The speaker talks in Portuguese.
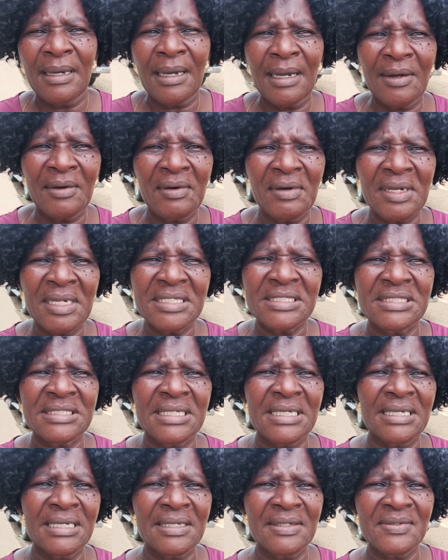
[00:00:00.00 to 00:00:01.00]
Agora
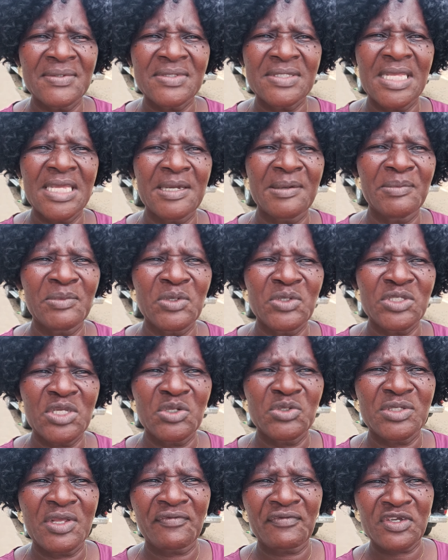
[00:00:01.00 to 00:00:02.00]
já, não sei, nós já
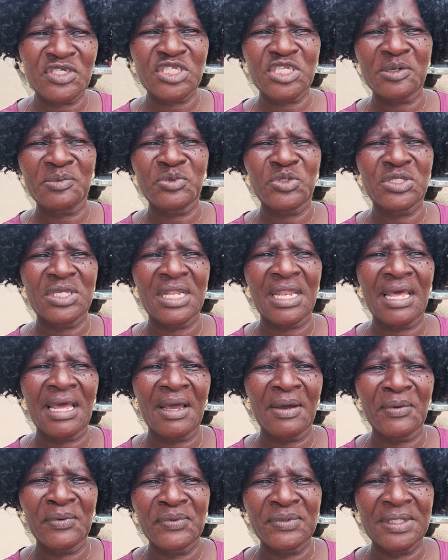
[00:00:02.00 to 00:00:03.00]
nos afastamos de
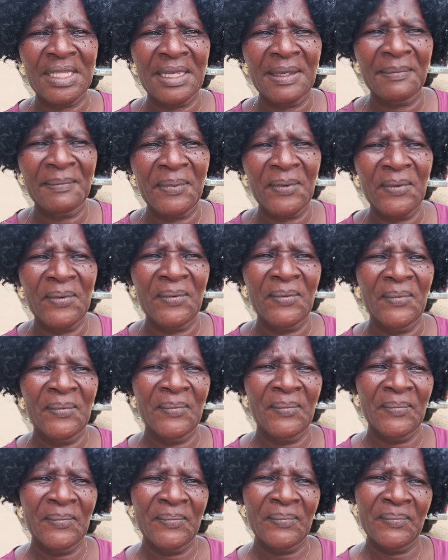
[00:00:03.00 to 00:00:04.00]
lá há um tempo.
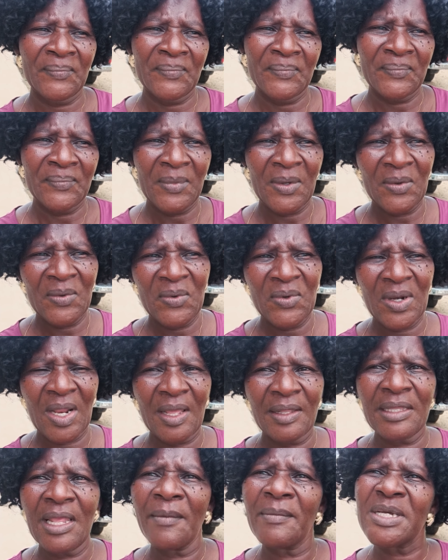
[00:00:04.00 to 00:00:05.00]
Hum.
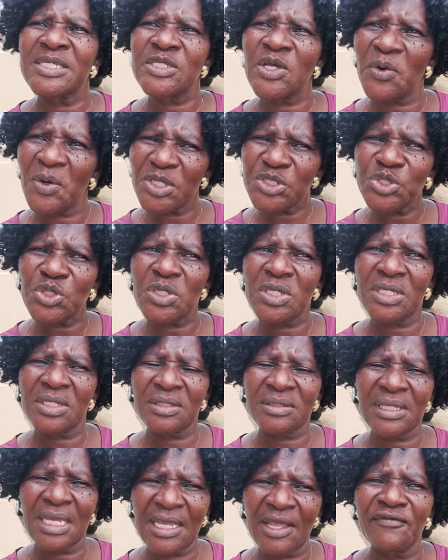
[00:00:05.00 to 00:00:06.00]
Agora, não, mas eu acho
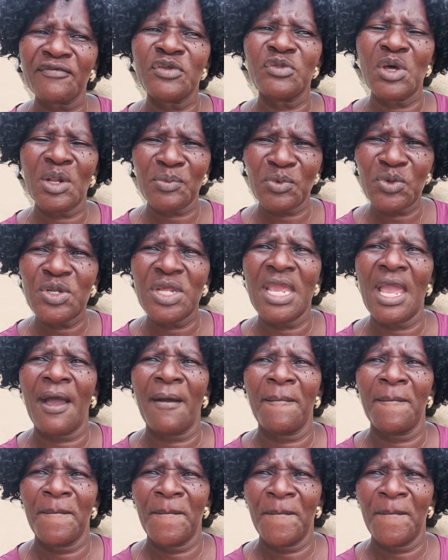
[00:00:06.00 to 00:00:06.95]
que tem havido harmonia.